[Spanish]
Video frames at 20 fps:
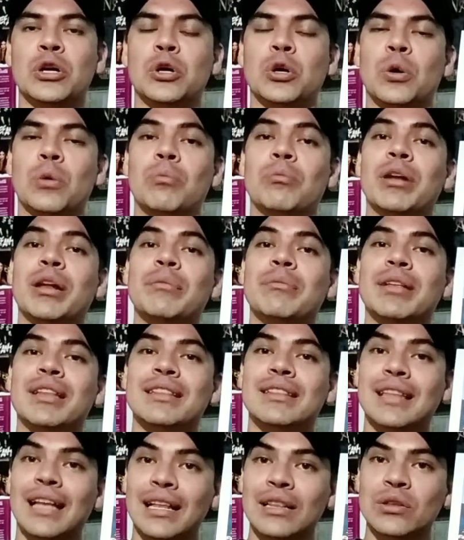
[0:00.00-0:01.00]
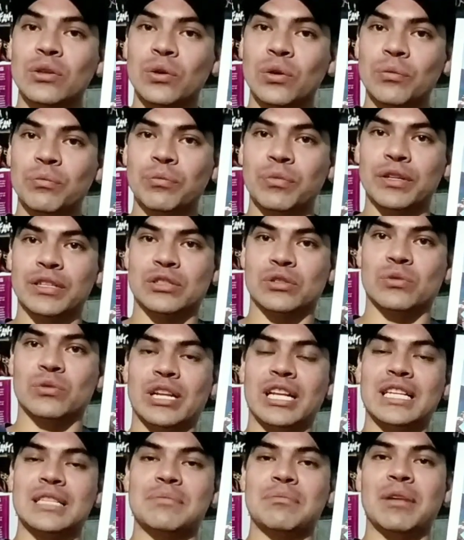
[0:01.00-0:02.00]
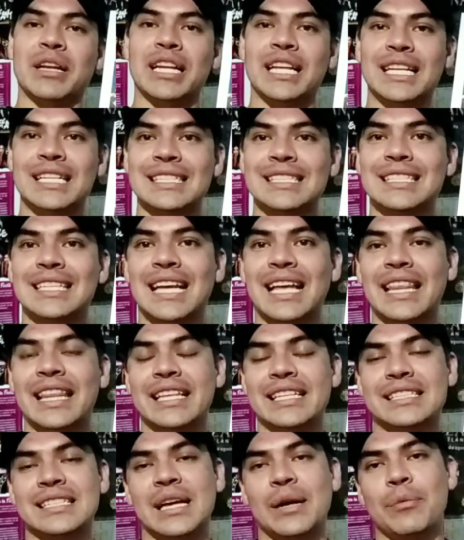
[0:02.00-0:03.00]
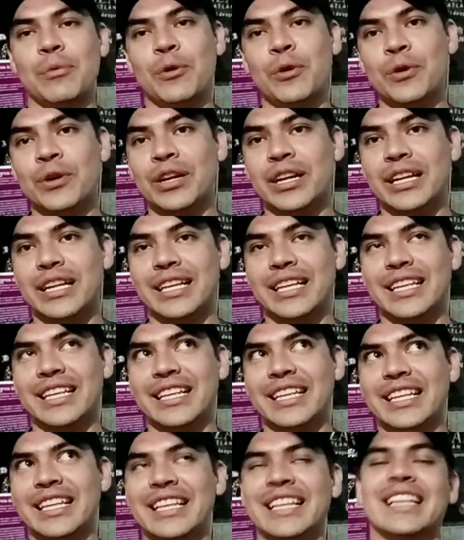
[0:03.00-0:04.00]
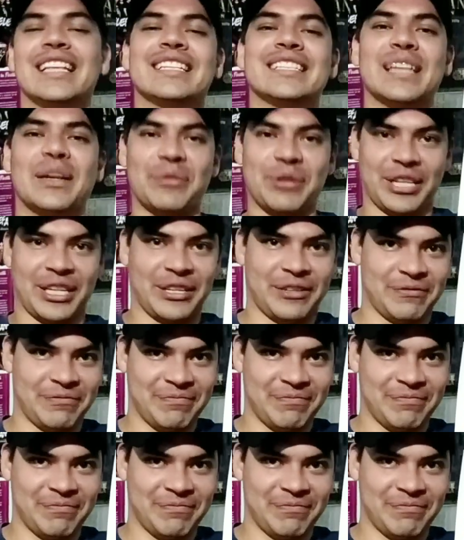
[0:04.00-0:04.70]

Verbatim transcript: complementando pues experiencia de sabor y de saber.